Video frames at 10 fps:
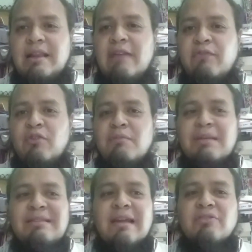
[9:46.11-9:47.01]
las
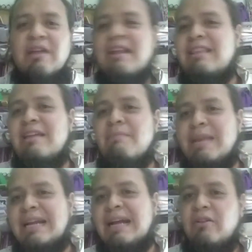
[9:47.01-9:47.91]
formas tradicionales del
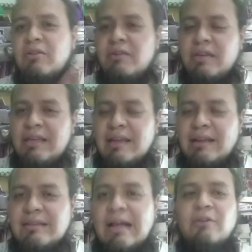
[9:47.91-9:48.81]
mercado y del
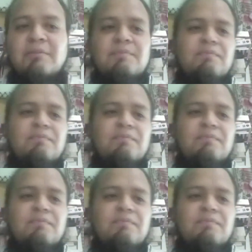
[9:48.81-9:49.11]
Estado.